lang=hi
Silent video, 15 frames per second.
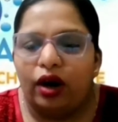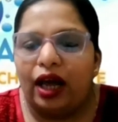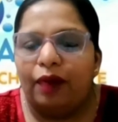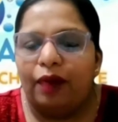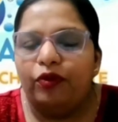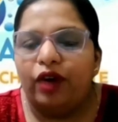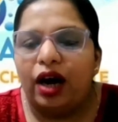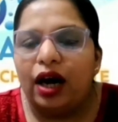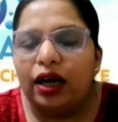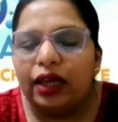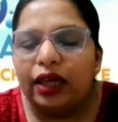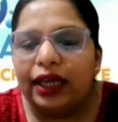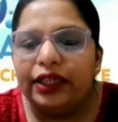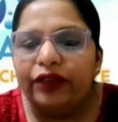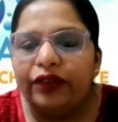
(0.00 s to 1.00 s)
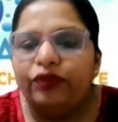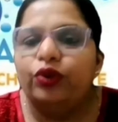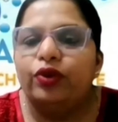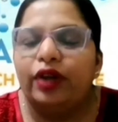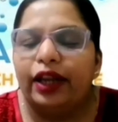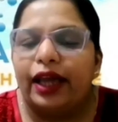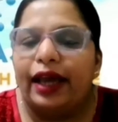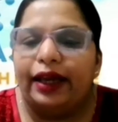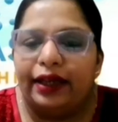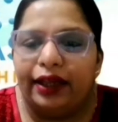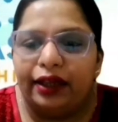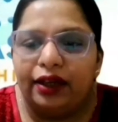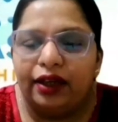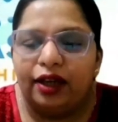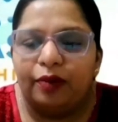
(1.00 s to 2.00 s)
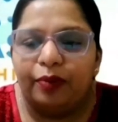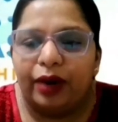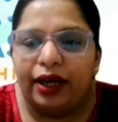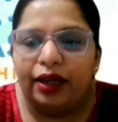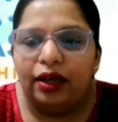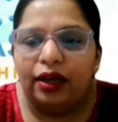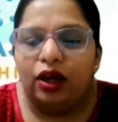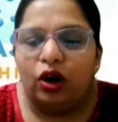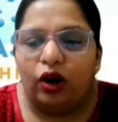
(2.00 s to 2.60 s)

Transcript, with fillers: और आप वहां के इंटरव्यू क्रैक नहीं कर पाए